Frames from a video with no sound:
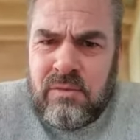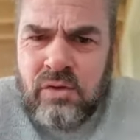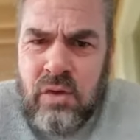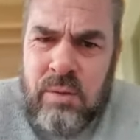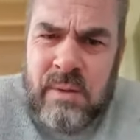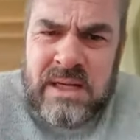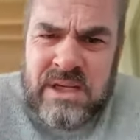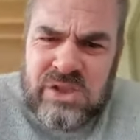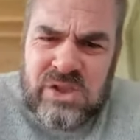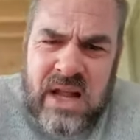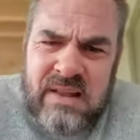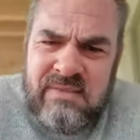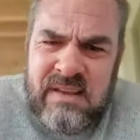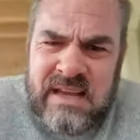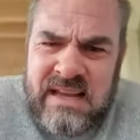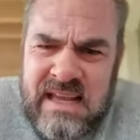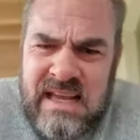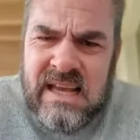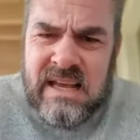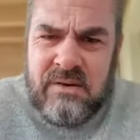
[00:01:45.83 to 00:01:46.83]
über den Stand der
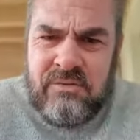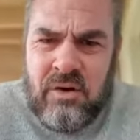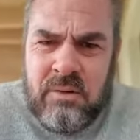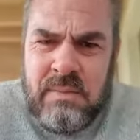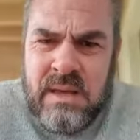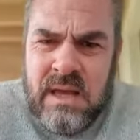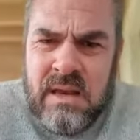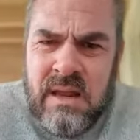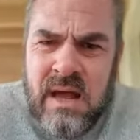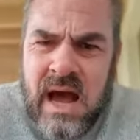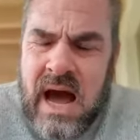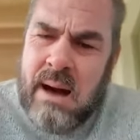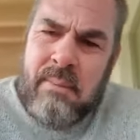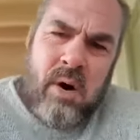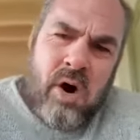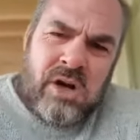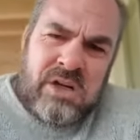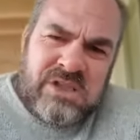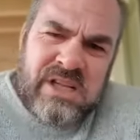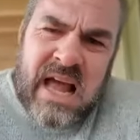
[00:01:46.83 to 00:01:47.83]
Dinge informieren,
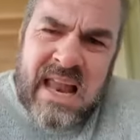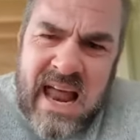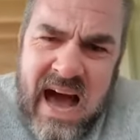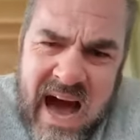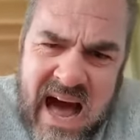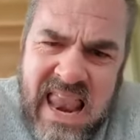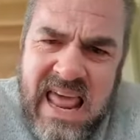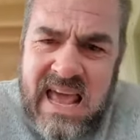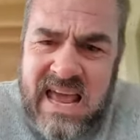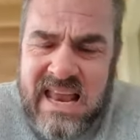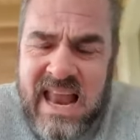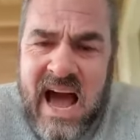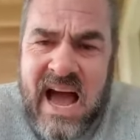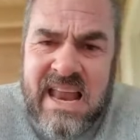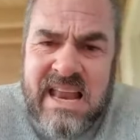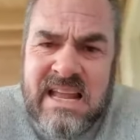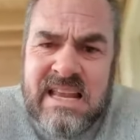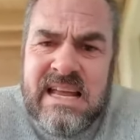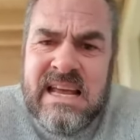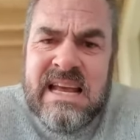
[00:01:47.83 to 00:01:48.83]
aber euch dann alle in
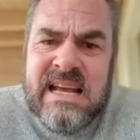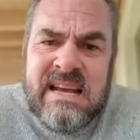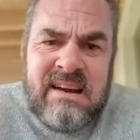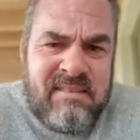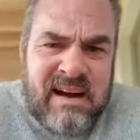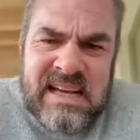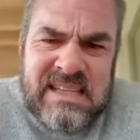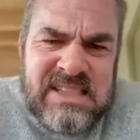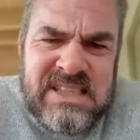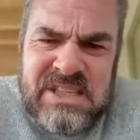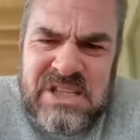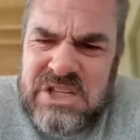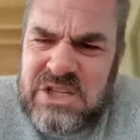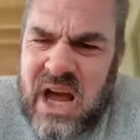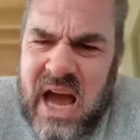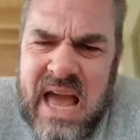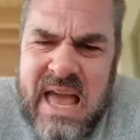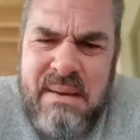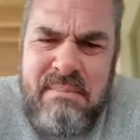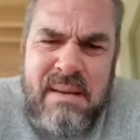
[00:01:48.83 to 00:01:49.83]
einen, weiß ich nicht,
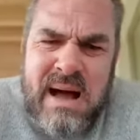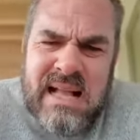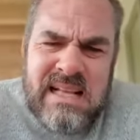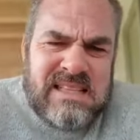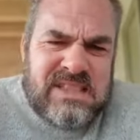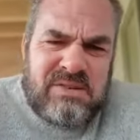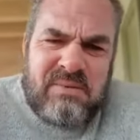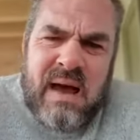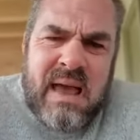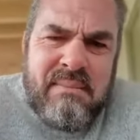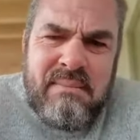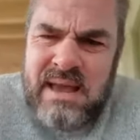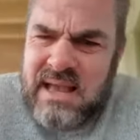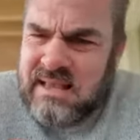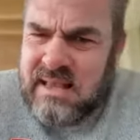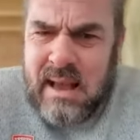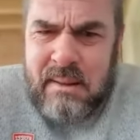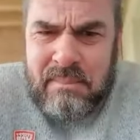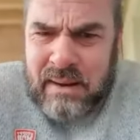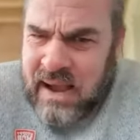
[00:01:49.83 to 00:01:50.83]
dreimal zwei
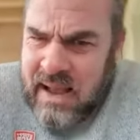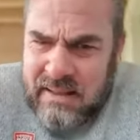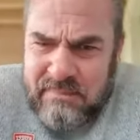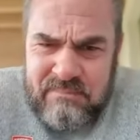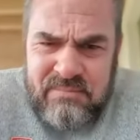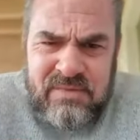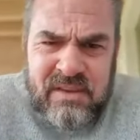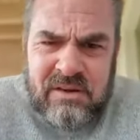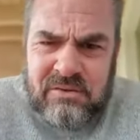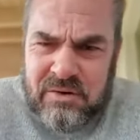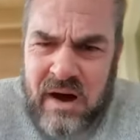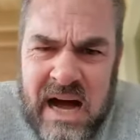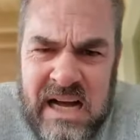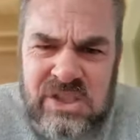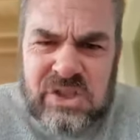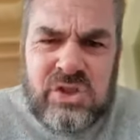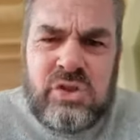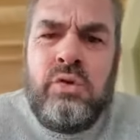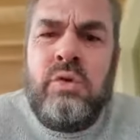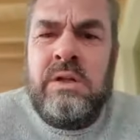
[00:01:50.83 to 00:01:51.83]
Meter breiten
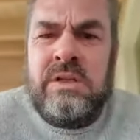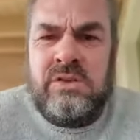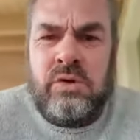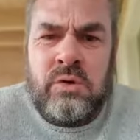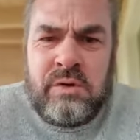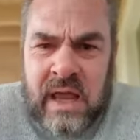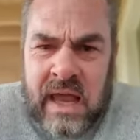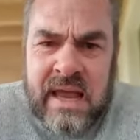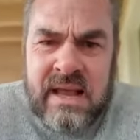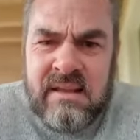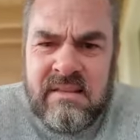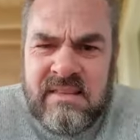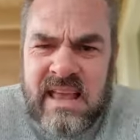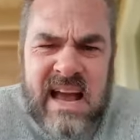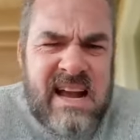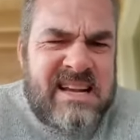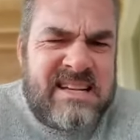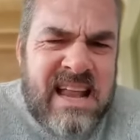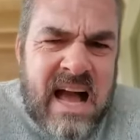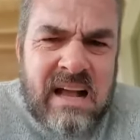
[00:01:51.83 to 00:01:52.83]
Fahrstuhl zu drängen, der
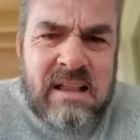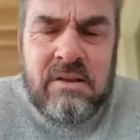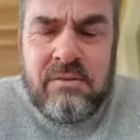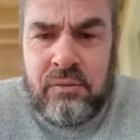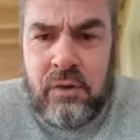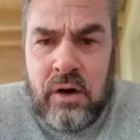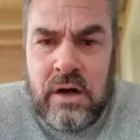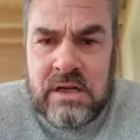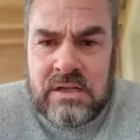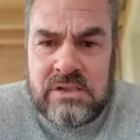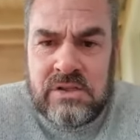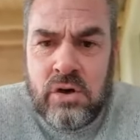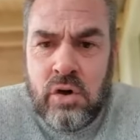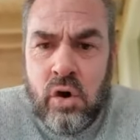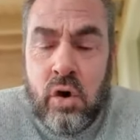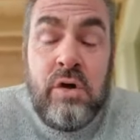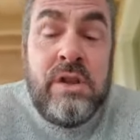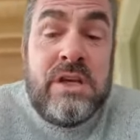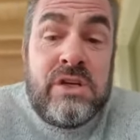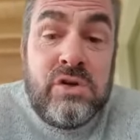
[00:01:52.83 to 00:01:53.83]
knackenvoll ist.
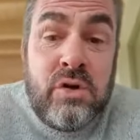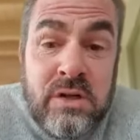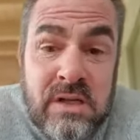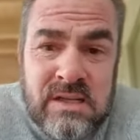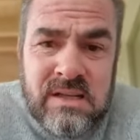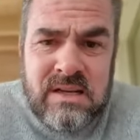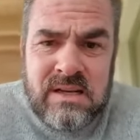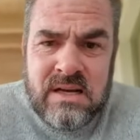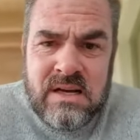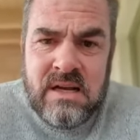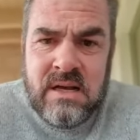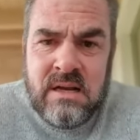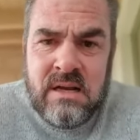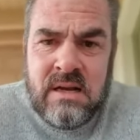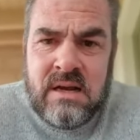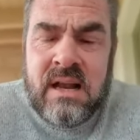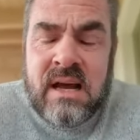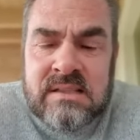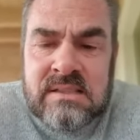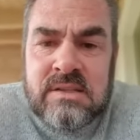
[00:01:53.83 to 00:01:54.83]
Und ich nur, ihr
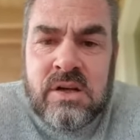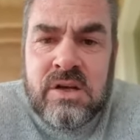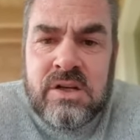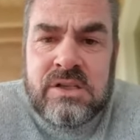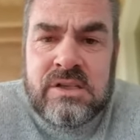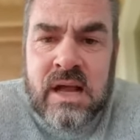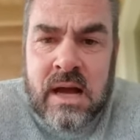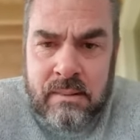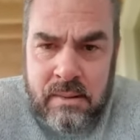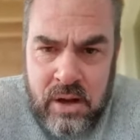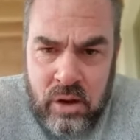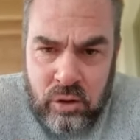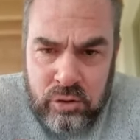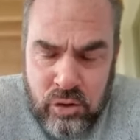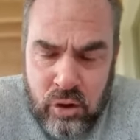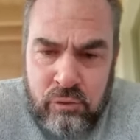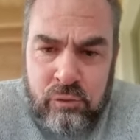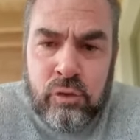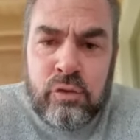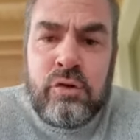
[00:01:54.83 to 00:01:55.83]
lasst euch dabei auch
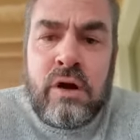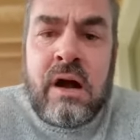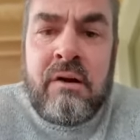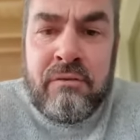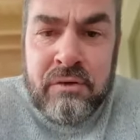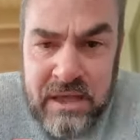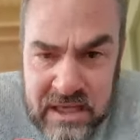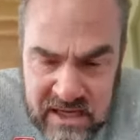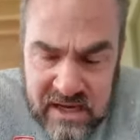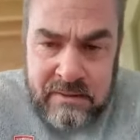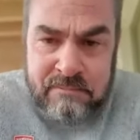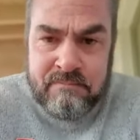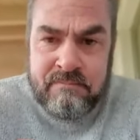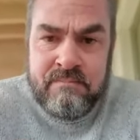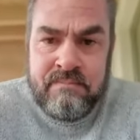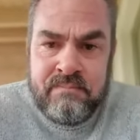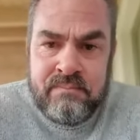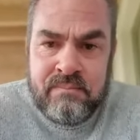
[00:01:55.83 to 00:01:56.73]
noch fotografieren.